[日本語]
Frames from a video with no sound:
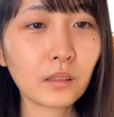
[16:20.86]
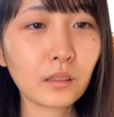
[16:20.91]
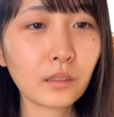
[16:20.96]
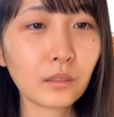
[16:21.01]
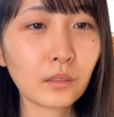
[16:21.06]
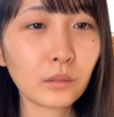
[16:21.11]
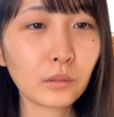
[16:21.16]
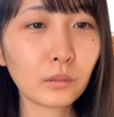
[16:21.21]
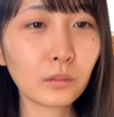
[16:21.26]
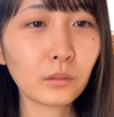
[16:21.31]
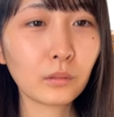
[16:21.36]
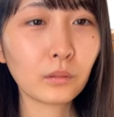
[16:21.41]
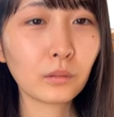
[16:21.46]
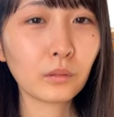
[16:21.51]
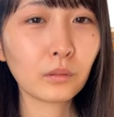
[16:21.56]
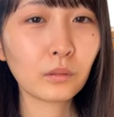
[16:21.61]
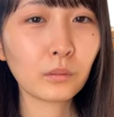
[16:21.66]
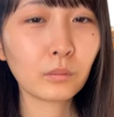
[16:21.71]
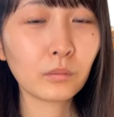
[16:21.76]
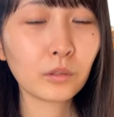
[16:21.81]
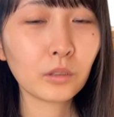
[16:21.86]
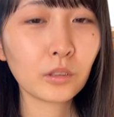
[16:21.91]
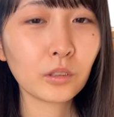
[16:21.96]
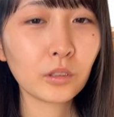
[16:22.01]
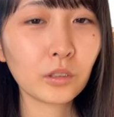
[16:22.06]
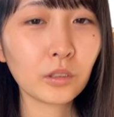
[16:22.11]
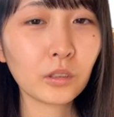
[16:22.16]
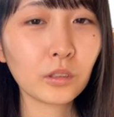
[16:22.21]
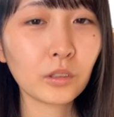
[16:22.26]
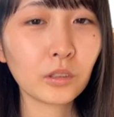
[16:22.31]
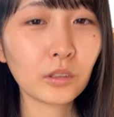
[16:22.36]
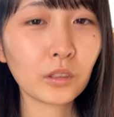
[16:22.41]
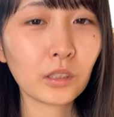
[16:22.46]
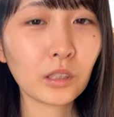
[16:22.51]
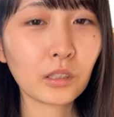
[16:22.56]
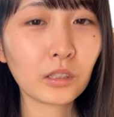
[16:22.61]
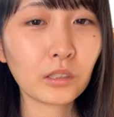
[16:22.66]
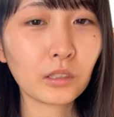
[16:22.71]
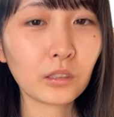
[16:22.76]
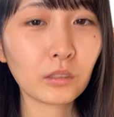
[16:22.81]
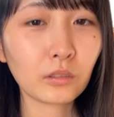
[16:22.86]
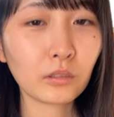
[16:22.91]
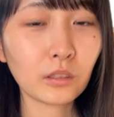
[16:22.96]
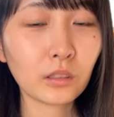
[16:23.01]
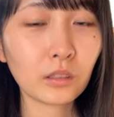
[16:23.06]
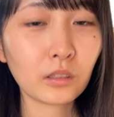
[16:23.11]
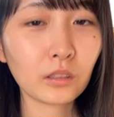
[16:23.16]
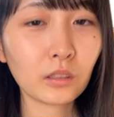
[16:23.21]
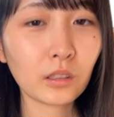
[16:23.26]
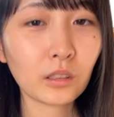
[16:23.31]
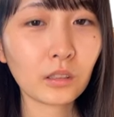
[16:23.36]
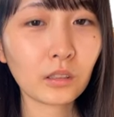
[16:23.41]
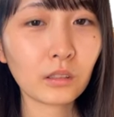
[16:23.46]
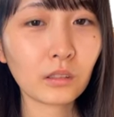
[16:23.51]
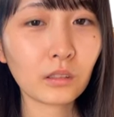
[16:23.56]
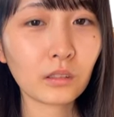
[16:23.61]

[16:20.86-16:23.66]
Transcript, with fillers: そうもうスルスル入っちゃう美味しくて